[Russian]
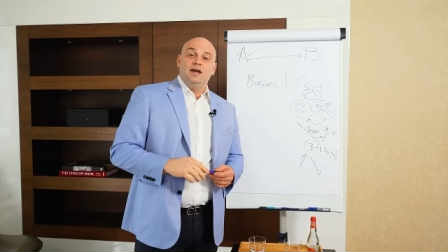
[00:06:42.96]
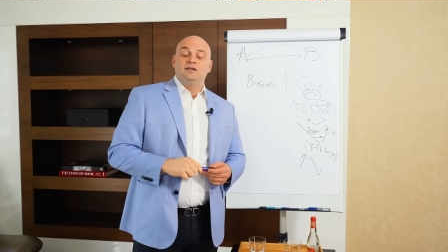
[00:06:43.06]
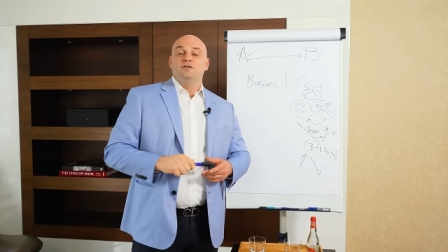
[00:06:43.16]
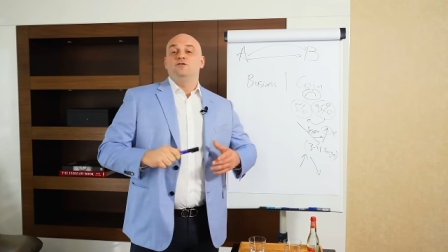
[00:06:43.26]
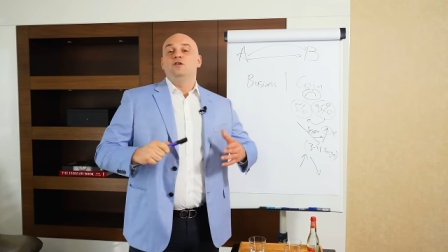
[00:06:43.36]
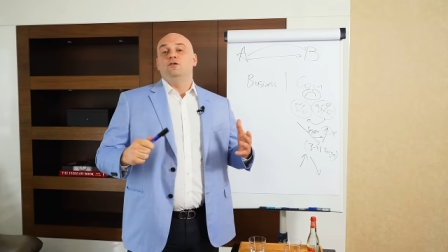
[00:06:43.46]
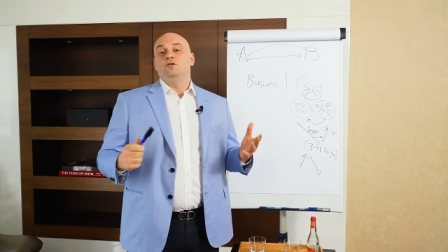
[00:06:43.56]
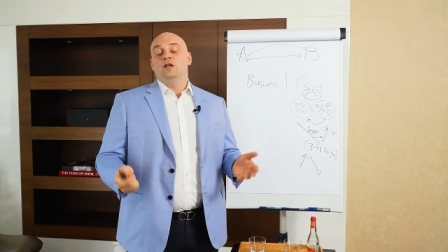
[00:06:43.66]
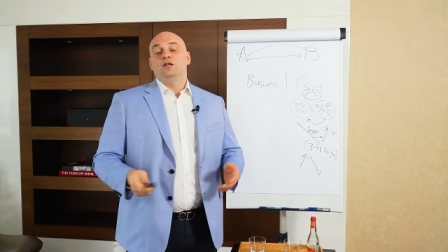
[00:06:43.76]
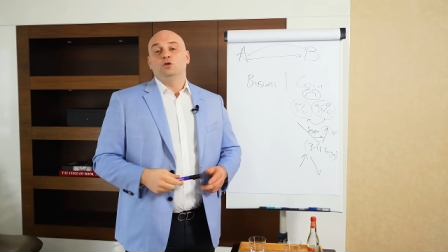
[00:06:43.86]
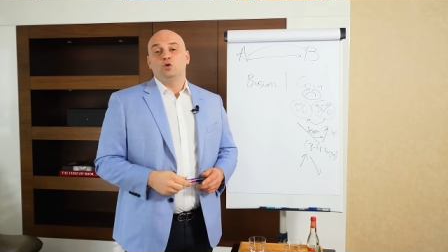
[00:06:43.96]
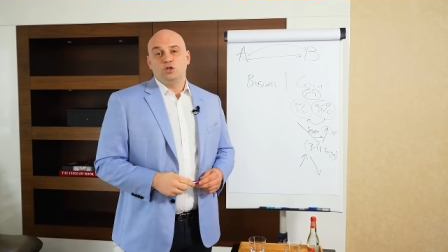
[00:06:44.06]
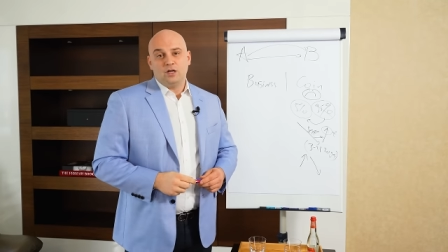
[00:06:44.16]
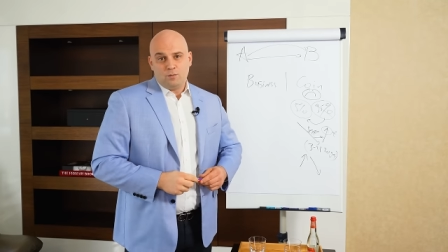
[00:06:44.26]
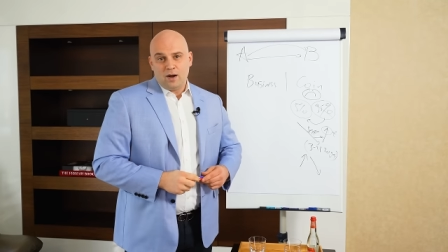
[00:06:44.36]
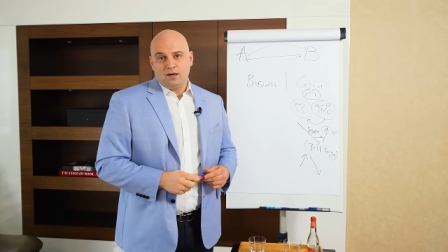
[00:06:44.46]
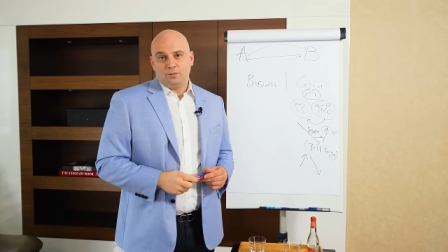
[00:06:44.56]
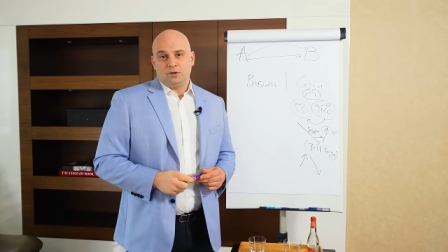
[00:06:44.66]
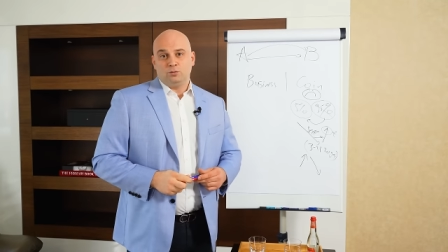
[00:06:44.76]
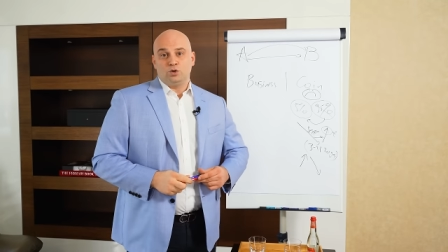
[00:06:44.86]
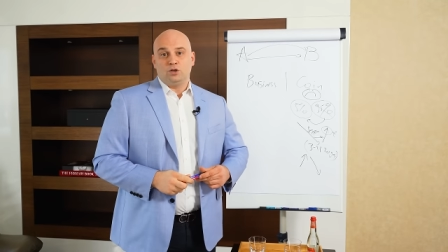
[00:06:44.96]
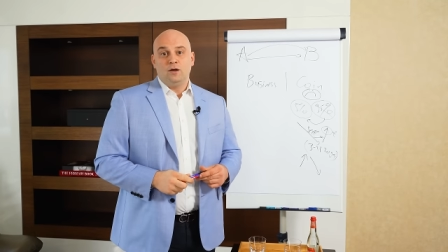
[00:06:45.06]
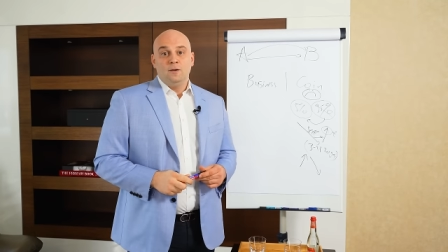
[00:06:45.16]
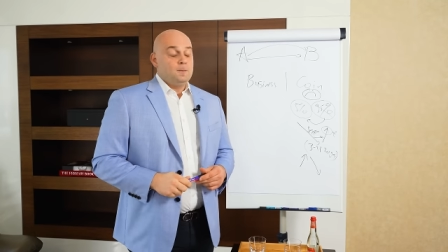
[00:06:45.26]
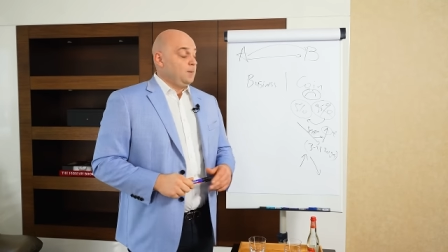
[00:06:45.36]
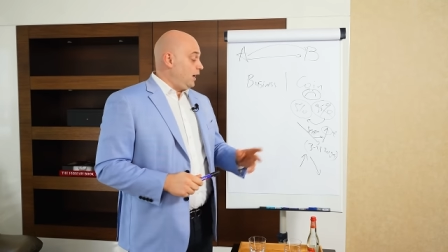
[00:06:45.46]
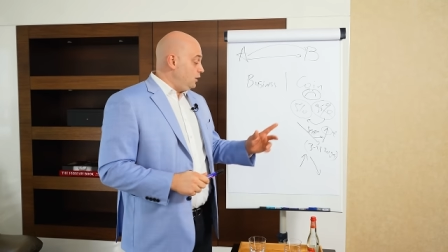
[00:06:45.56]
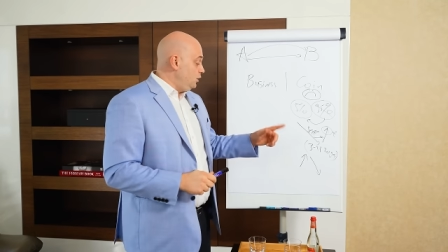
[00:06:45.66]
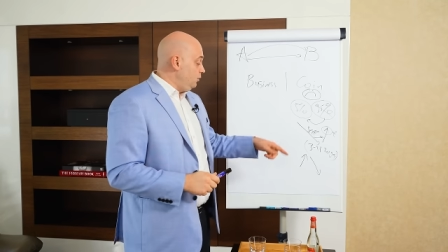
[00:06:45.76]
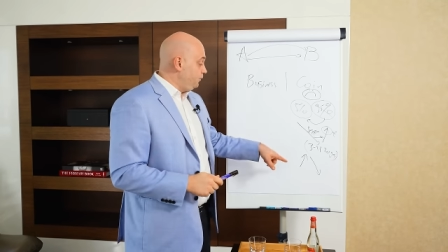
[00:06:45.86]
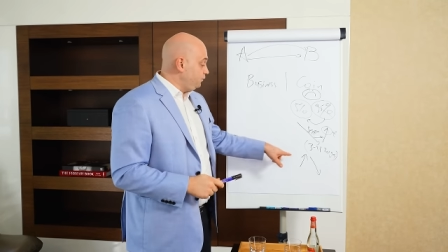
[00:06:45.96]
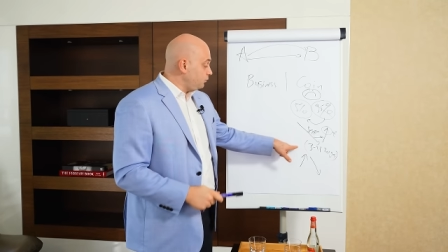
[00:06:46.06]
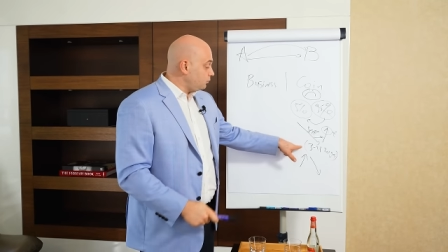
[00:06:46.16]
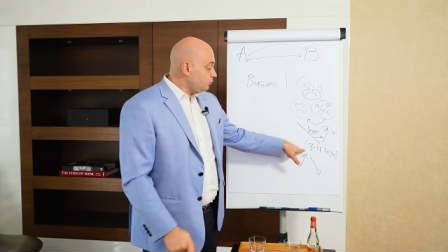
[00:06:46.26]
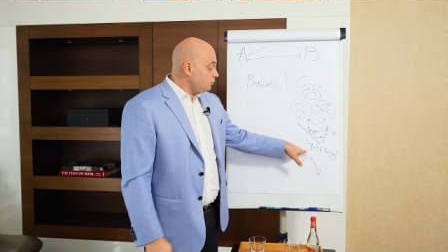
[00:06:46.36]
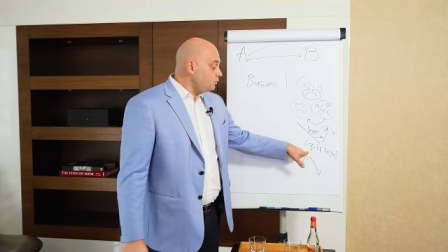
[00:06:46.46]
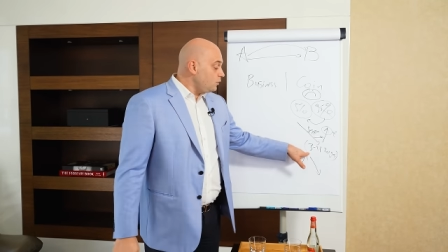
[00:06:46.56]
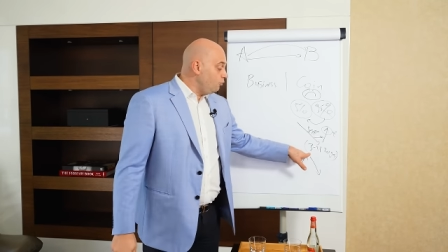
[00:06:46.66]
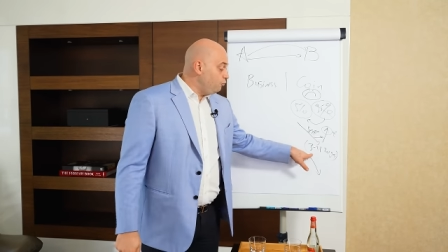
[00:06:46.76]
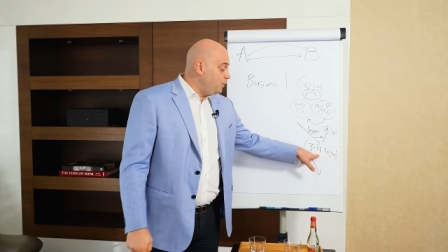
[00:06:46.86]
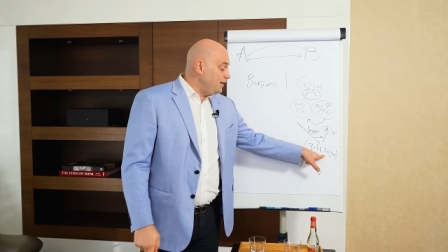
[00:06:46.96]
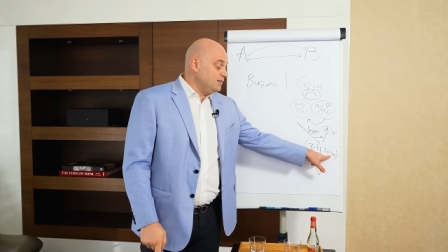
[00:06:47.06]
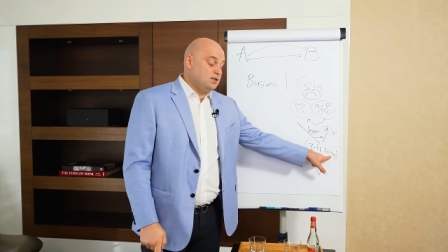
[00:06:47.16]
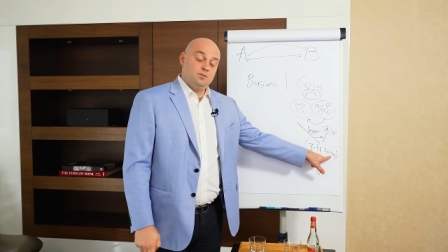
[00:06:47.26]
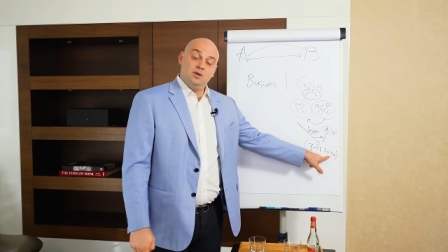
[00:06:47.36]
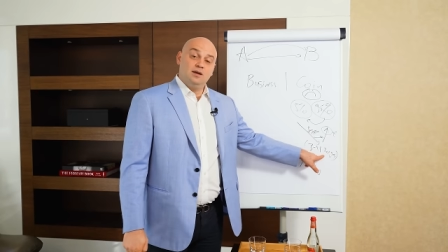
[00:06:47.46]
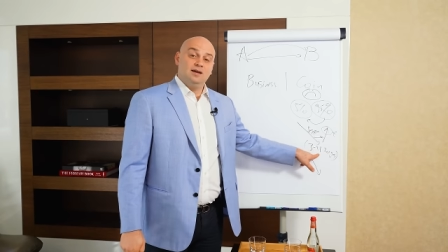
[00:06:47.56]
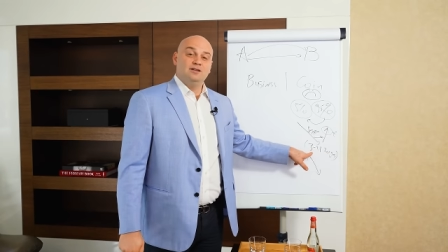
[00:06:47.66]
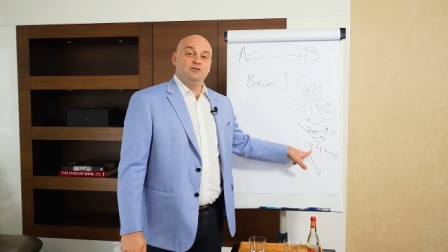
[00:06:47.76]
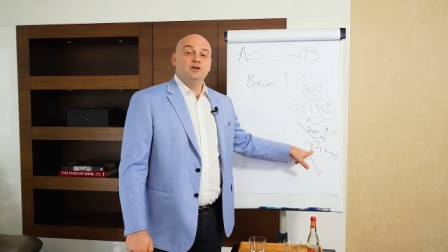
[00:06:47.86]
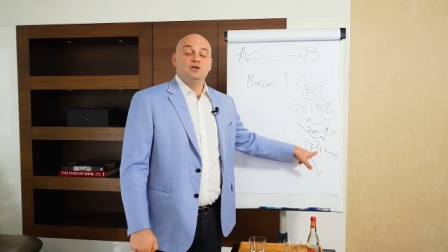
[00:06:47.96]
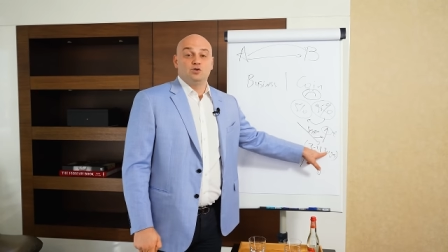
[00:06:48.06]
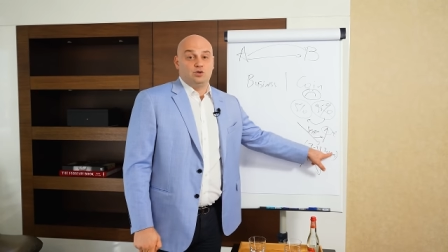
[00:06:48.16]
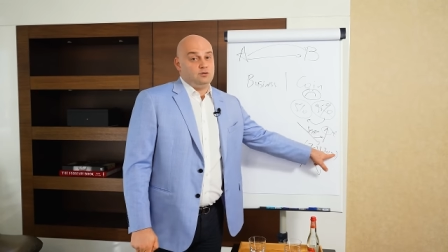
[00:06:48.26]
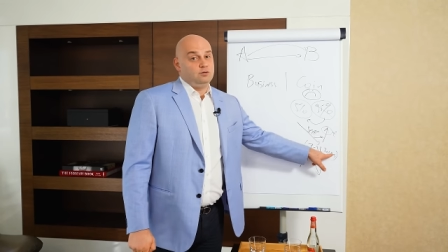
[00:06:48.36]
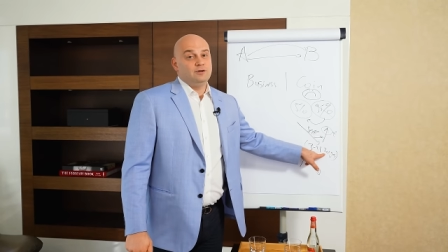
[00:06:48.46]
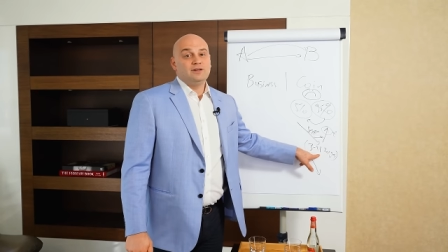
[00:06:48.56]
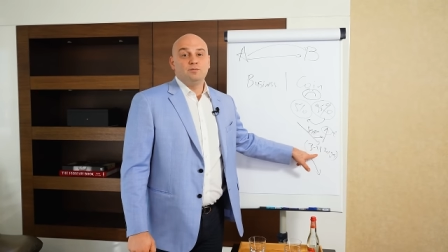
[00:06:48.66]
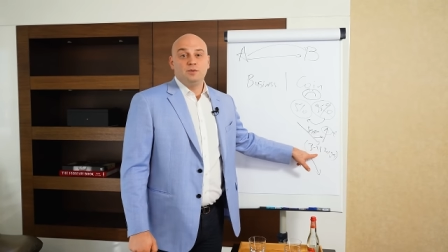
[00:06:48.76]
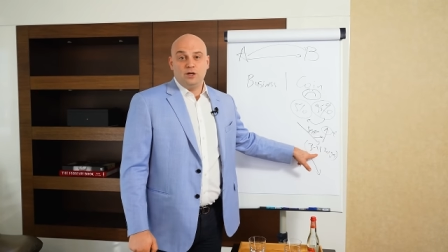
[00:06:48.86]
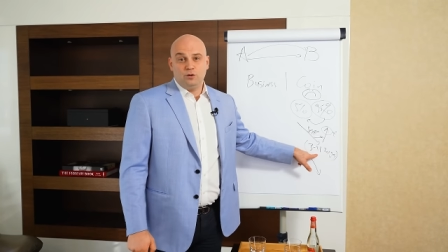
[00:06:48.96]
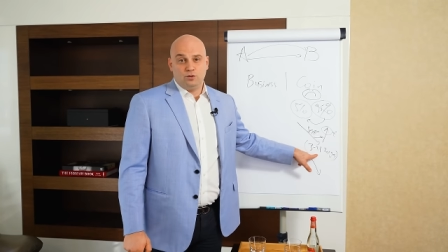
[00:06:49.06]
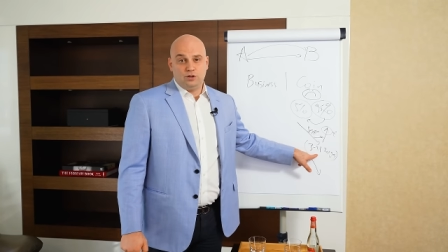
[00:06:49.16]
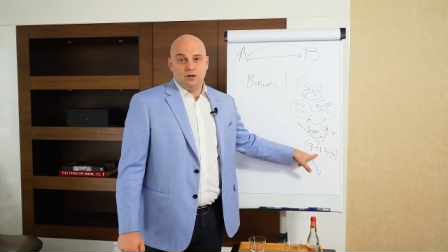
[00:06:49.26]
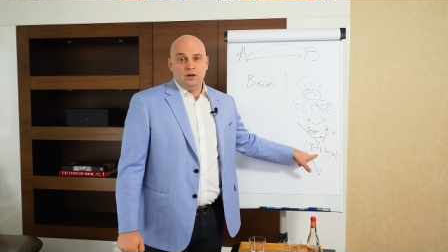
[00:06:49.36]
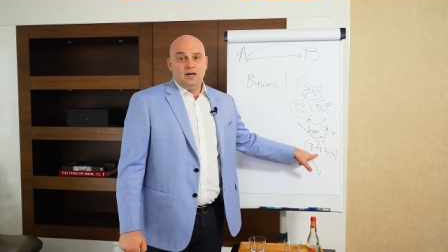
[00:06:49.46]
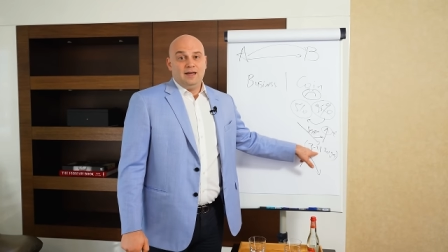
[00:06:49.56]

это для них тоже нормально, потому что они в принципе движутся вот в этом периоде.